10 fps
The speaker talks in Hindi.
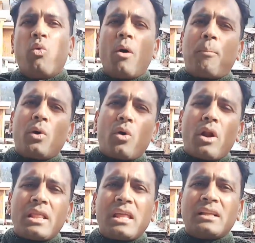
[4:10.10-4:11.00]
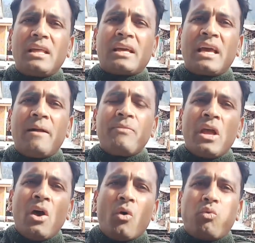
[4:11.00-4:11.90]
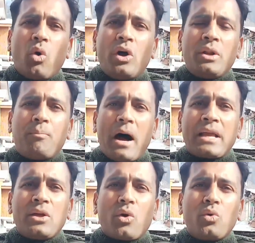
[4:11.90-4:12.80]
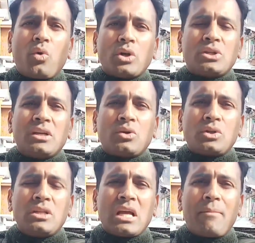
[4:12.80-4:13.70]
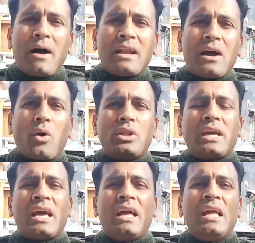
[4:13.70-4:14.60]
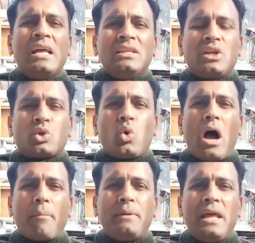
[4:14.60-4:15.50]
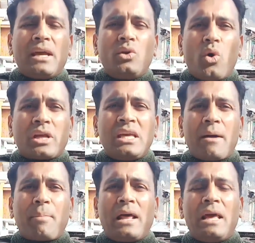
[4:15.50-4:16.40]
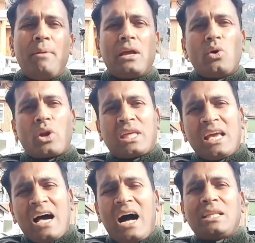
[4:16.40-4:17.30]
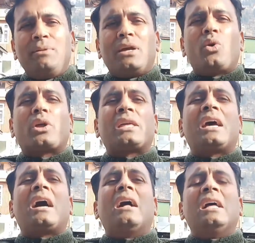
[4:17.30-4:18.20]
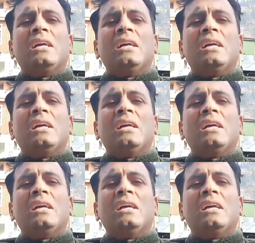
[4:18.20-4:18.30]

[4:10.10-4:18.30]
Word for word: वो पुलडोड़ा तक देखे वो इन बाकी रोडों को इसको चिंता भरना को देखे जिसको आपने इग्नोर किया पहले भी इग्नोर किया आज भी इग्नोर किया